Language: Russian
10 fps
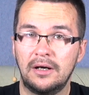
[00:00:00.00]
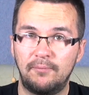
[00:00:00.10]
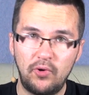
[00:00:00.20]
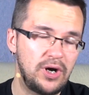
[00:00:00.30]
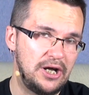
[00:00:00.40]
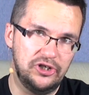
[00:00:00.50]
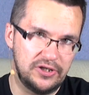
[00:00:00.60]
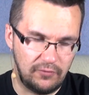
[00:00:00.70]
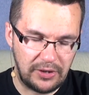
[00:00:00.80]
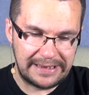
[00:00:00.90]
По
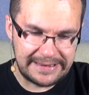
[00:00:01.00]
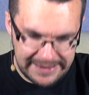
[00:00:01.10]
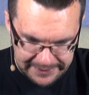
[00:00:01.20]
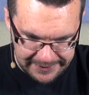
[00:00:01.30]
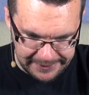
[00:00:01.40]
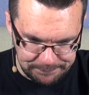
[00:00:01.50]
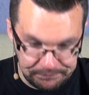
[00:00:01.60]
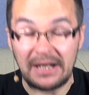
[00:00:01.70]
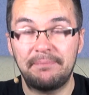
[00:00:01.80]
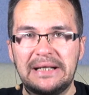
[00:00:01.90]
качеству картинки.
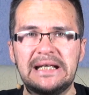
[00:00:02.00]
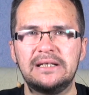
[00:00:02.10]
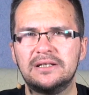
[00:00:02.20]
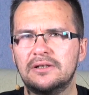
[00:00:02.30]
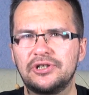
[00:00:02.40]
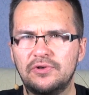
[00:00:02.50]
Понятное дело,